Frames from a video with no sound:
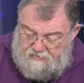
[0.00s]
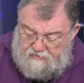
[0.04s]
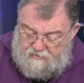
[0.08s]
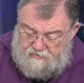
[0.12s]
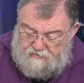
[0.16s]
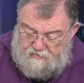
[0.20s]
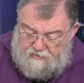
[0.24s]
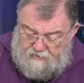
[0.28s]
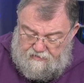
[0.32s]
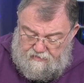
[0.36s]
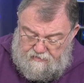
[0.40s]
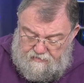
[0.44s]

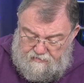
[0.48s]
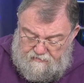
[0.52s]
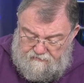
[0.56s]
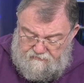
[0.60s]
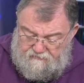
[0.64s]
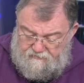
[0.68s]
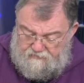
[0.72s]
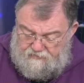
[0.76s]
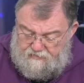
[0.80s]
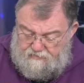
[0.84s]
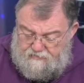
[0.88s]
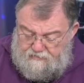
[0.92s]
dann nachher
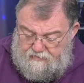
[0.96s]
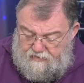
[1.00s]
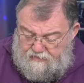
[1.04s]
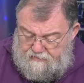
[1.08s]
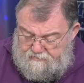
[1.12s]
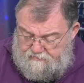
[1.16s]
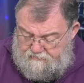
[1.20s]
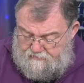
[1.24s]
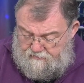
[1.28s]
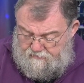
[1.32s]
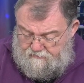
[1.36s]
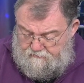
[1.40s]
sehen,
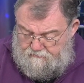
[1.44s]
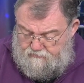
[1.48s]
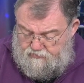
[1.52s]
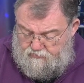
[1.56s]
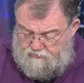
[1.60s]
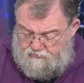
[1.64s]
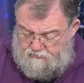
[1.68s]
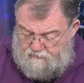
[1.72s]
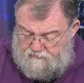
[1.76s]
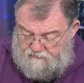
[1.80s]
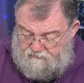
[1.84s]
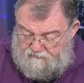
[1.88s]
nach der
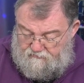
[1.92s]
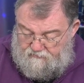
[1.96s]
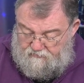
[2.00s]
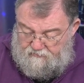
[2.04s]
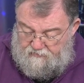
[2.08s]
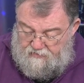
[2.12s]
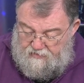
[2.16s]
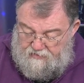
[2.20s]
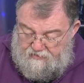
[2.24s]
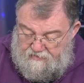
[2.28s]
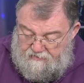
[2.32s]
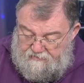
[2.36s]
Produktion,